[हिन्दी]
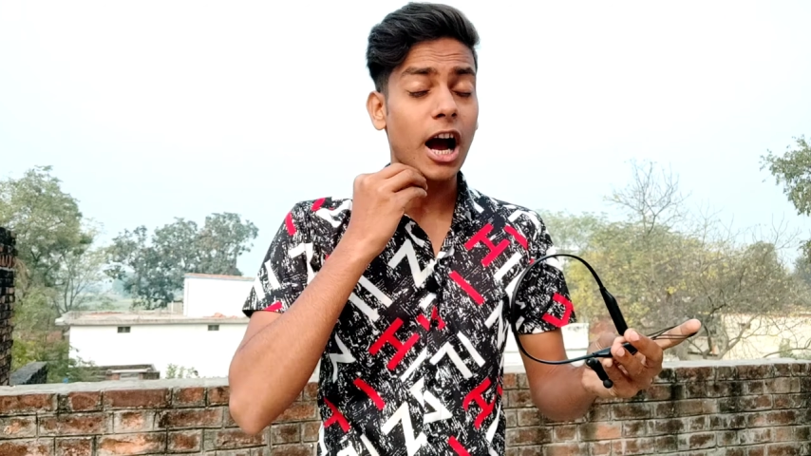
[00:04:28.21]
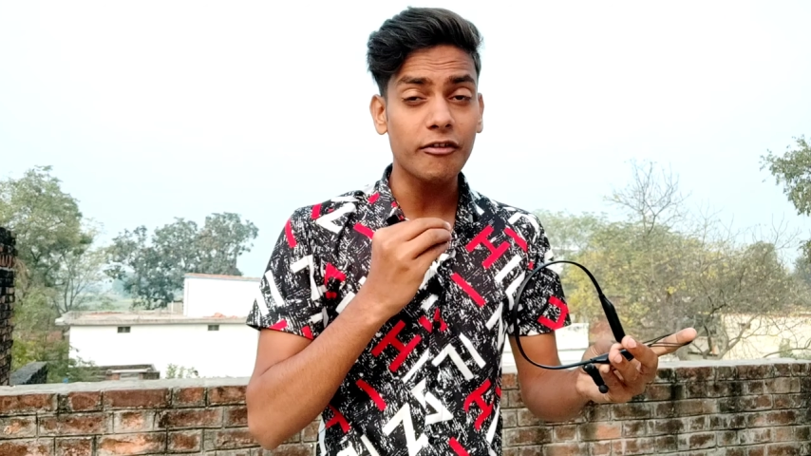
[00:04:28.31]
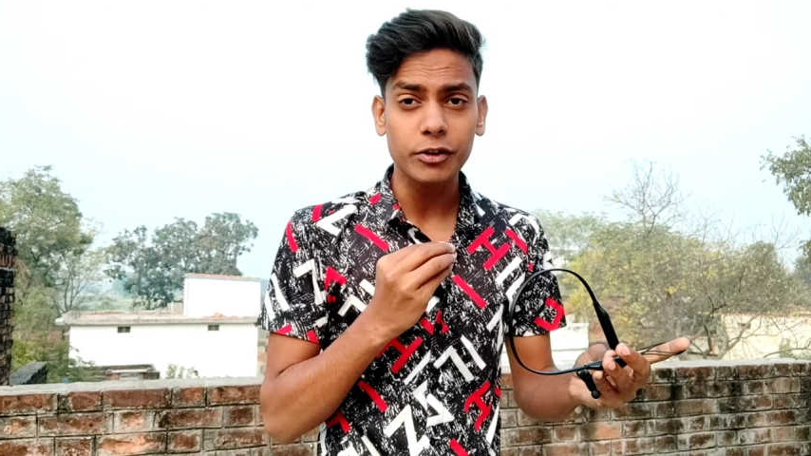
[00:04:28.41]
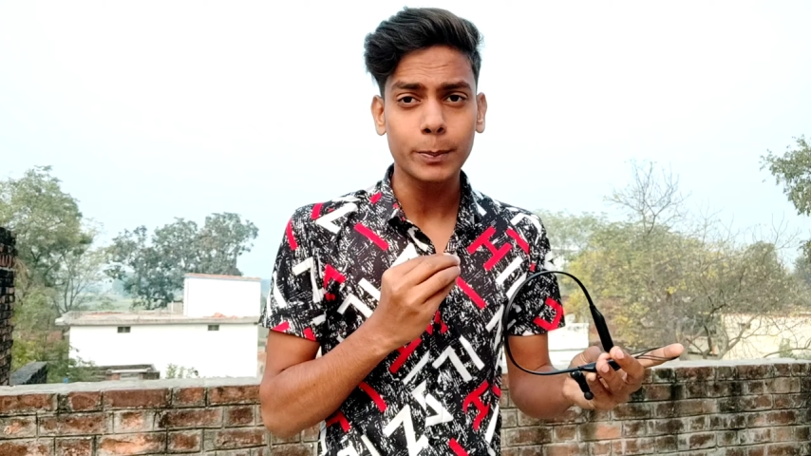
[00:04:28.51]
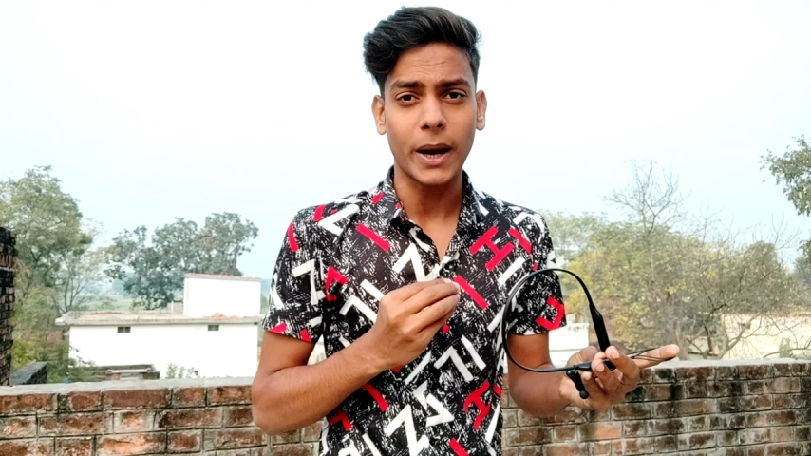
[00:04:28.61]

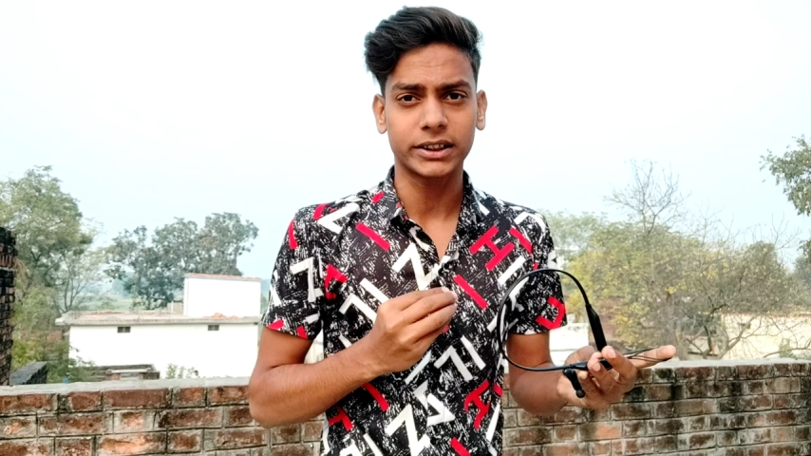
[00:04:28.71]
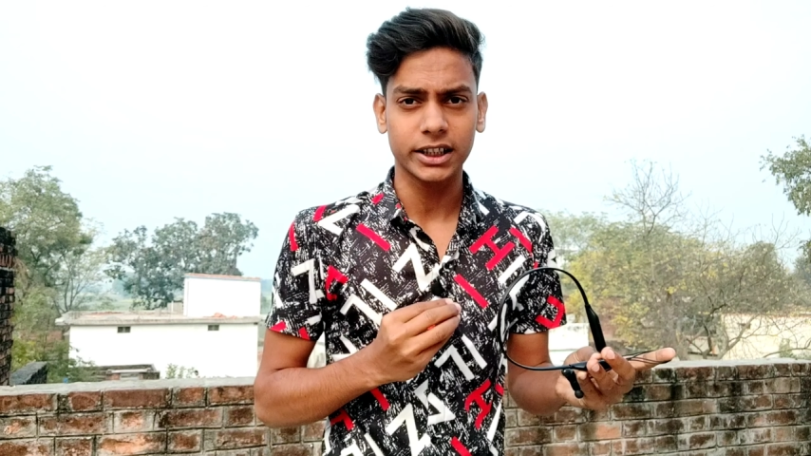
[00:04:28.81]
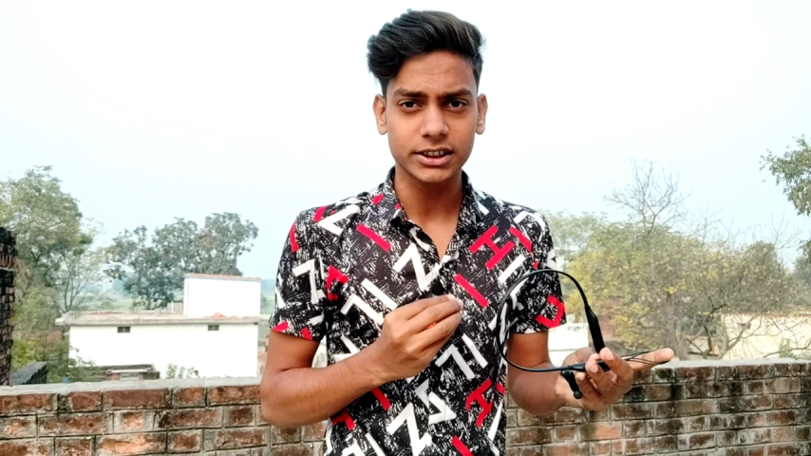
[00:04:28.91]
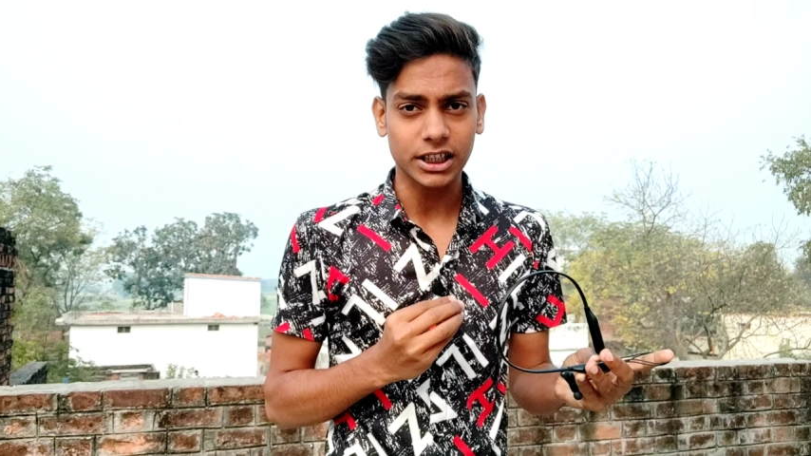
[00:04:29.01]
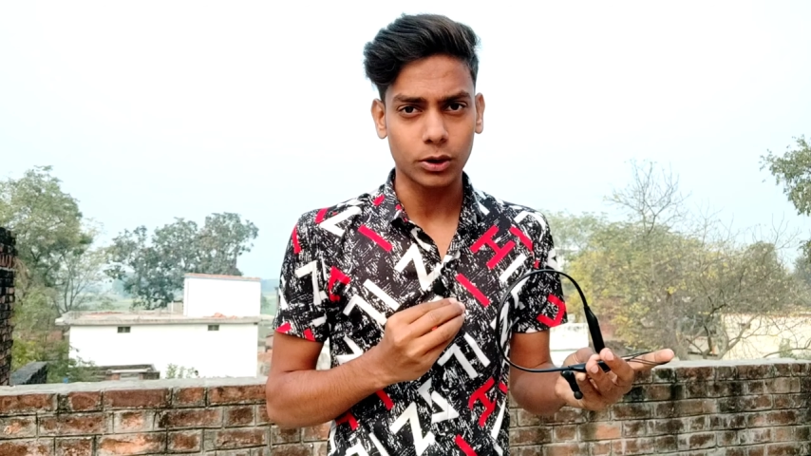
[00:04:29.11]
काफ़ी
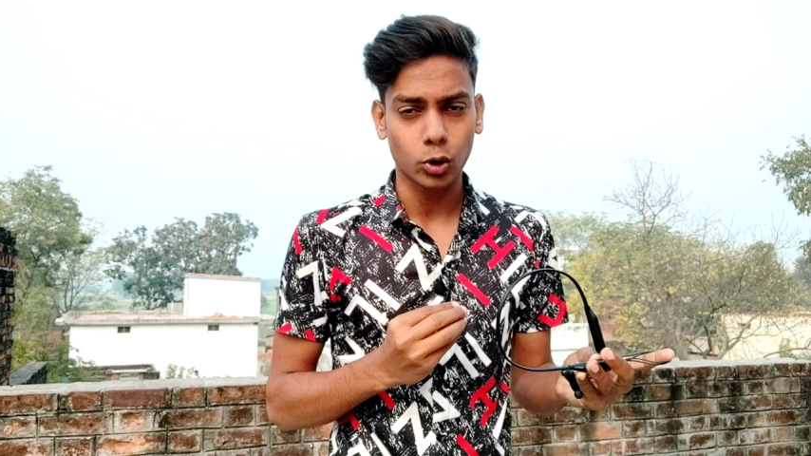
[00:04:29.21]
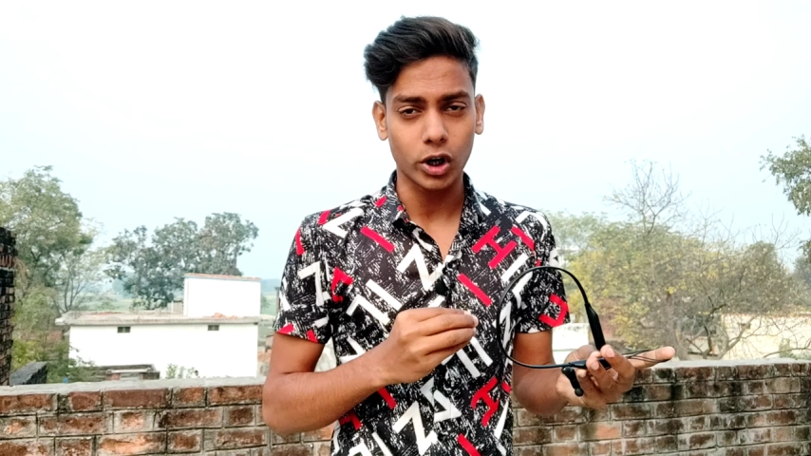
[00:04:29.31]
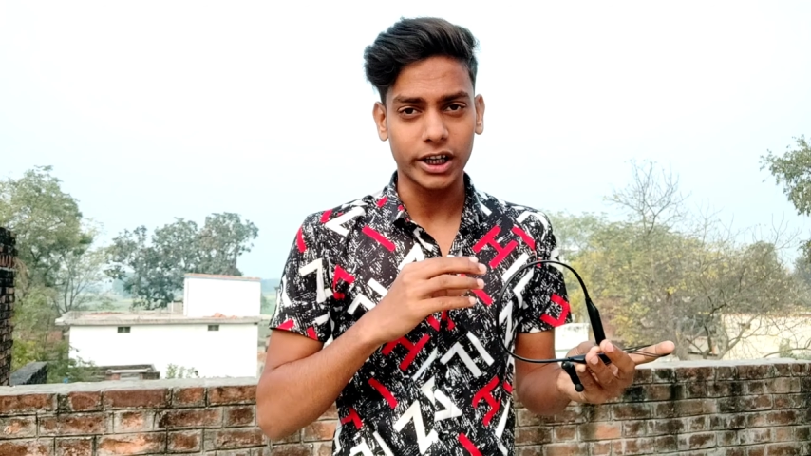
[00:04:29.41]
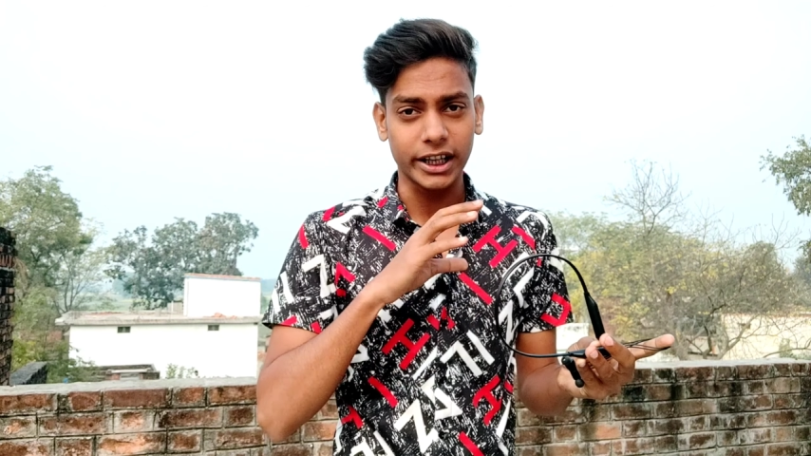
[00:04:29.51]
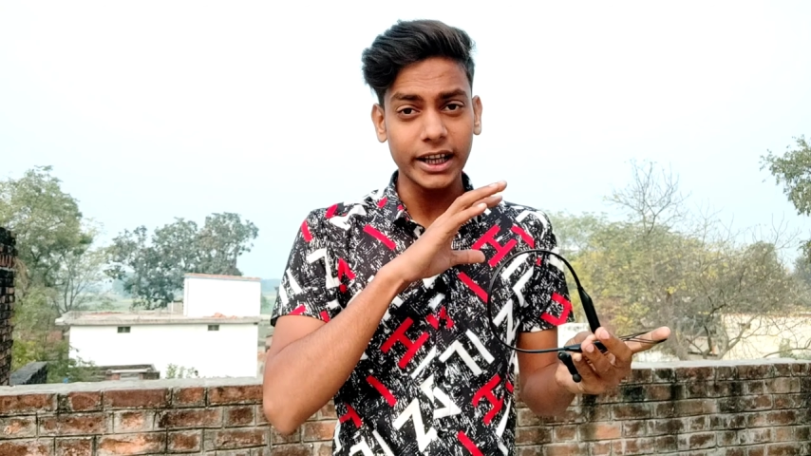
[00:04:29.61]
बेहतरीन साउंड
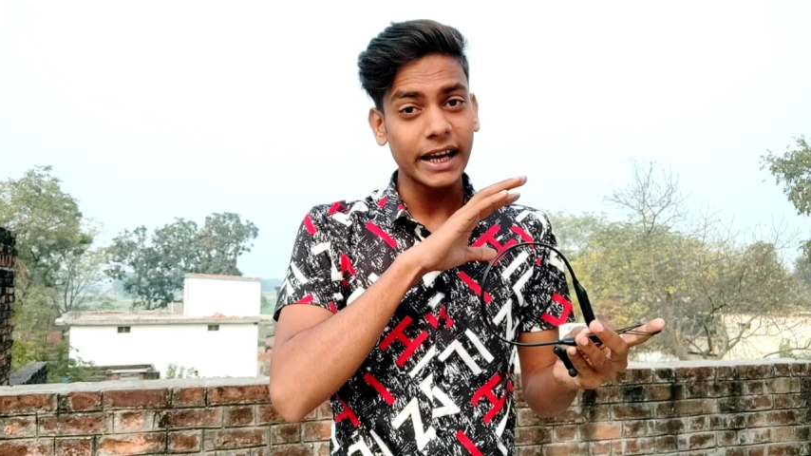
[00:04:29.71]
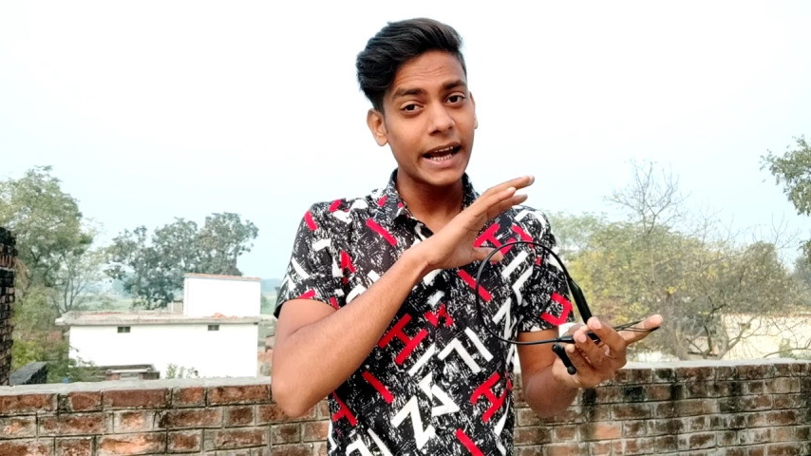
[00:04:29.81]
क्वालिटी